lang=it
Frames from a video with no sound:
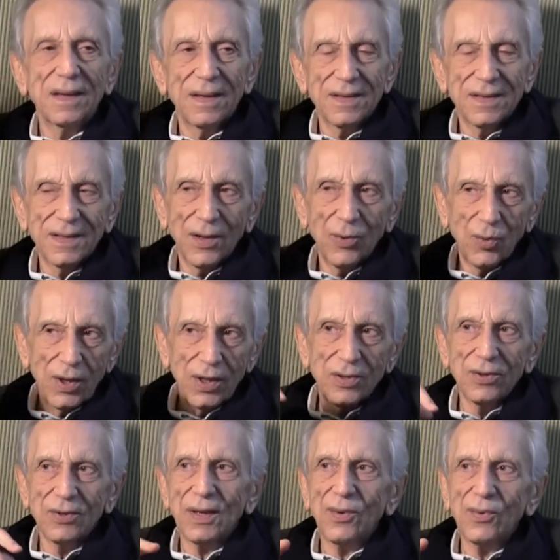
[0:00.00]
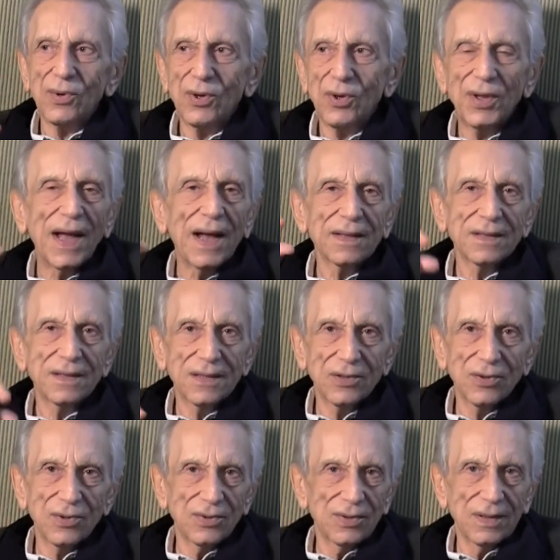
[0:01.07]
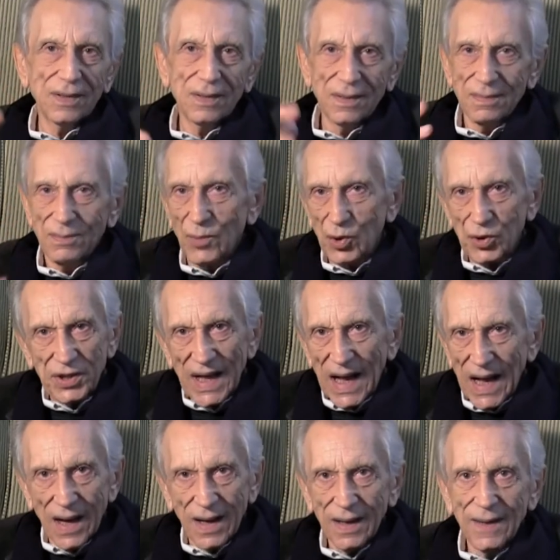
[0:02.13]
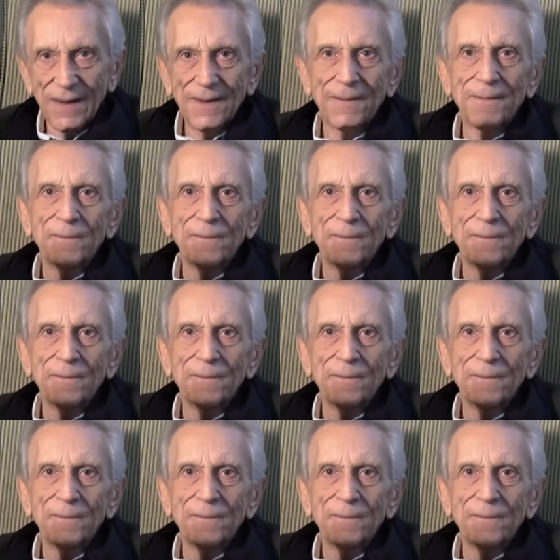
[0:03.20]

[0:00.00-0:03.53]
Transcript: seguito da un codazzo di mondani,